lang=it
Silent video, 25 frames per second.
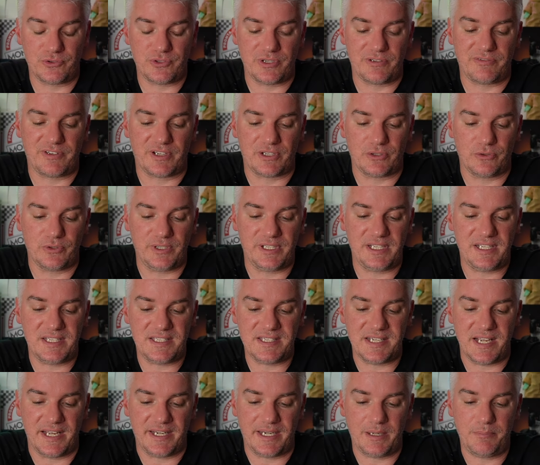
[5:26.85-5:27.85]
cioè farlo
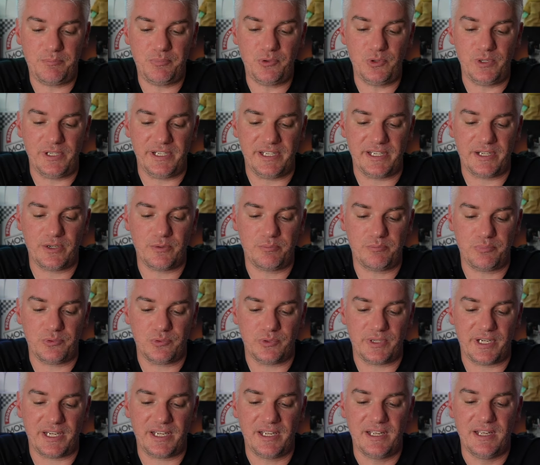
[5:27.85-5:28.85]
iniziare a pulire
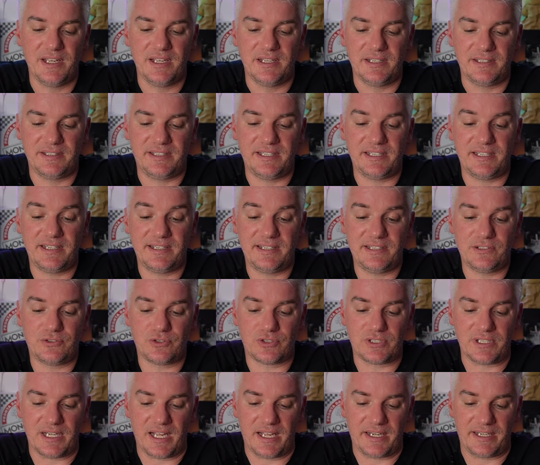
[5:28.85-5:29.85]
oppure dirgli di
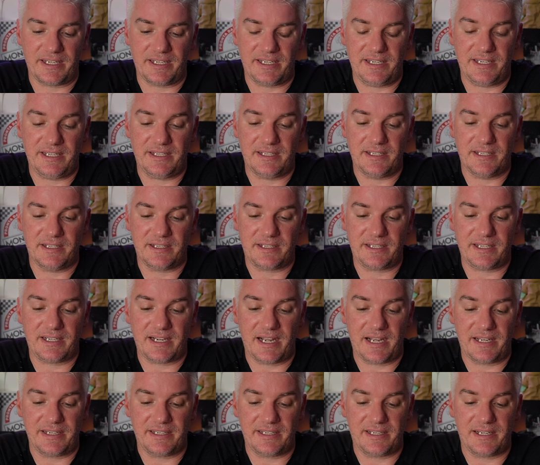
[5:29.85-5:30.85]
tornare in
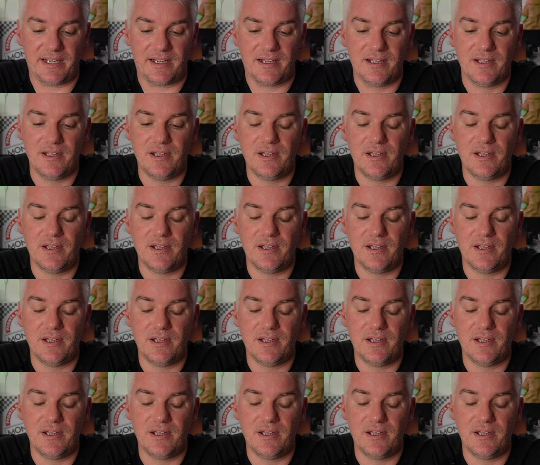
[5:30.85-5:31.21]
ricarica.